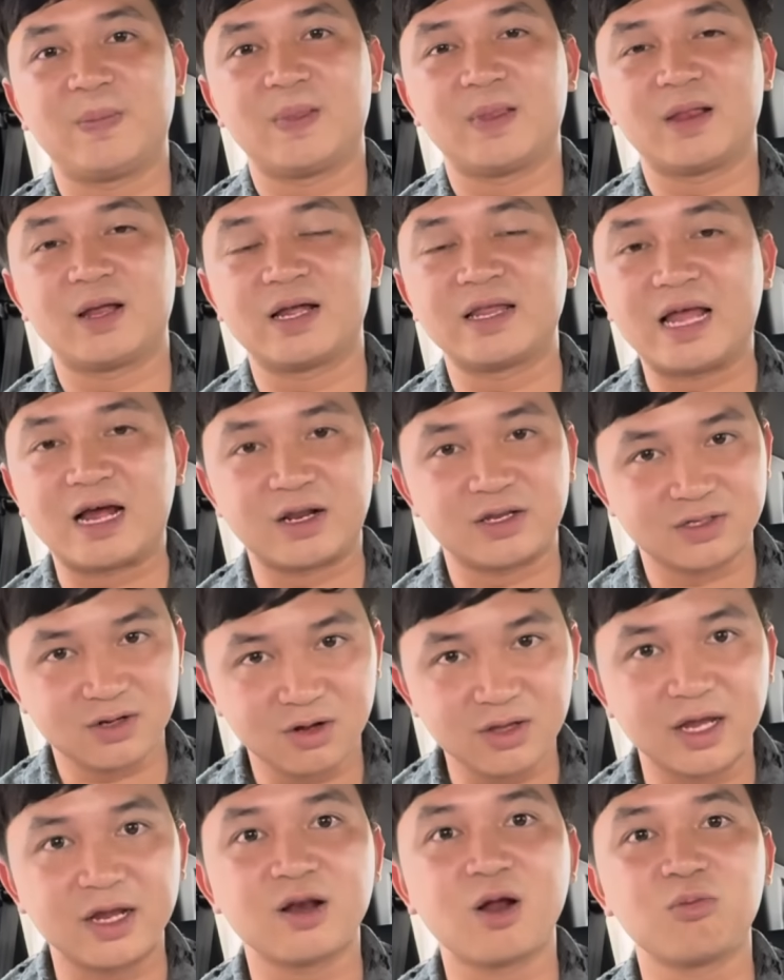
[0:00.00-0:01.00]
cả nhà
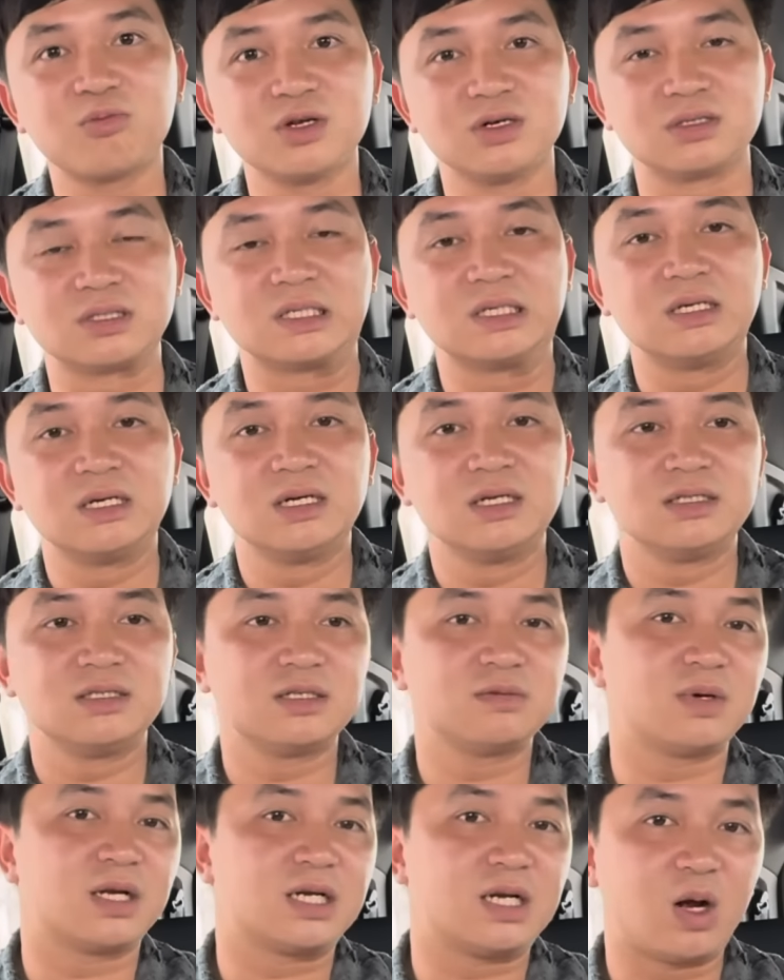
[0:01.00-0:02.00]
có thể lống được
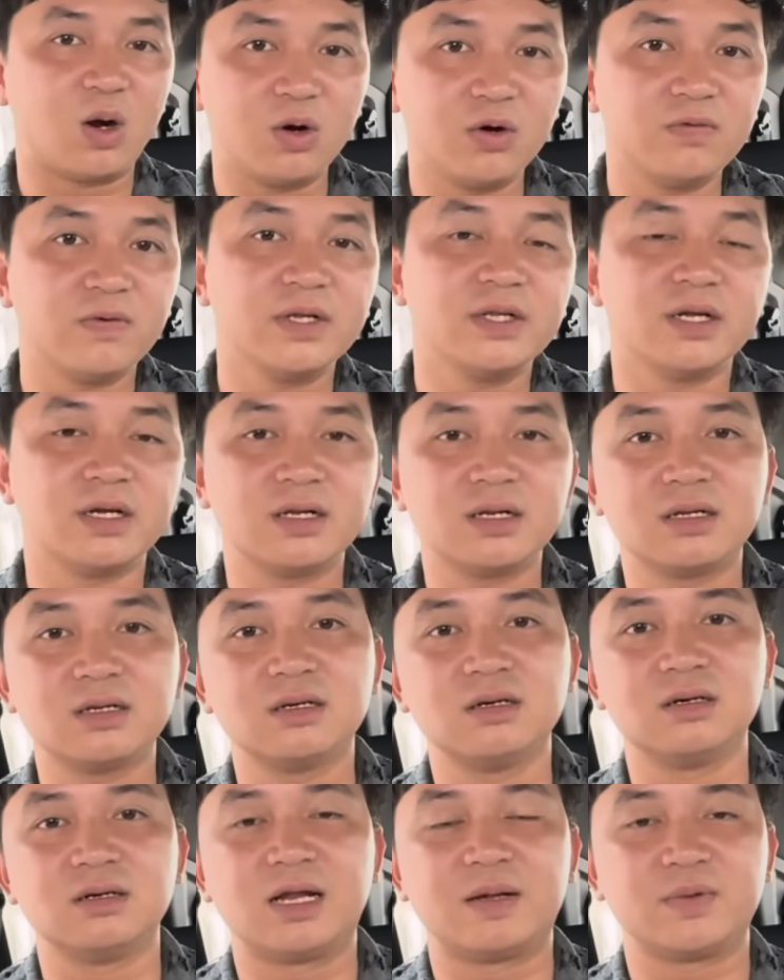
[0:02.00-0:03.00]
nhưng mà đối với những
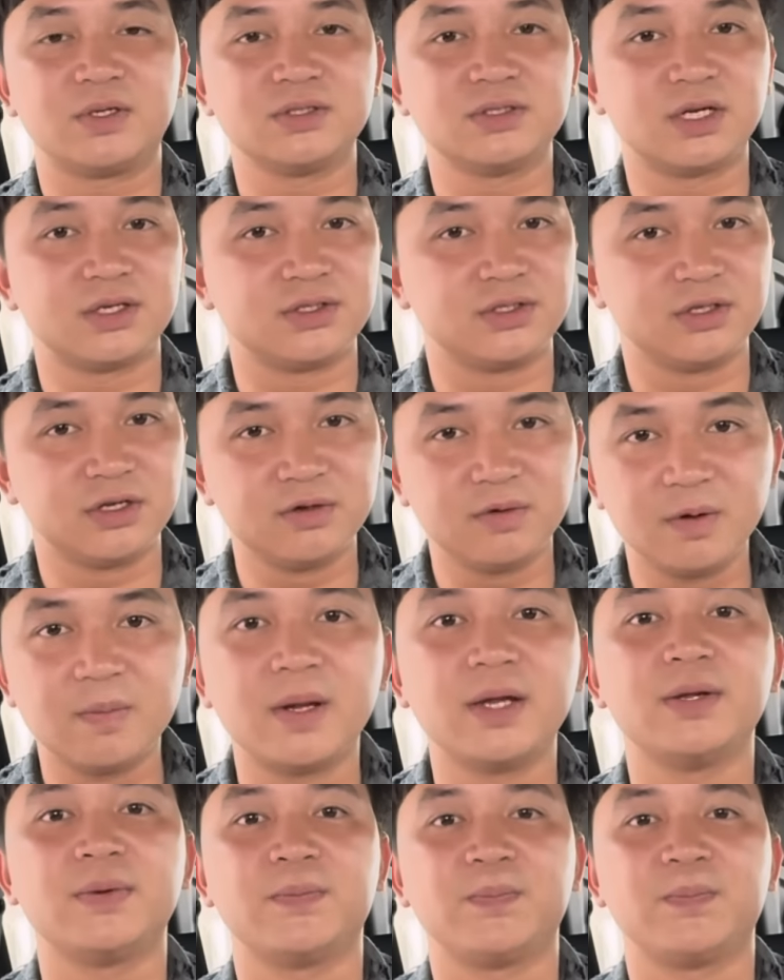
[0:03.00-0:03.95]
người làm chương trình như BB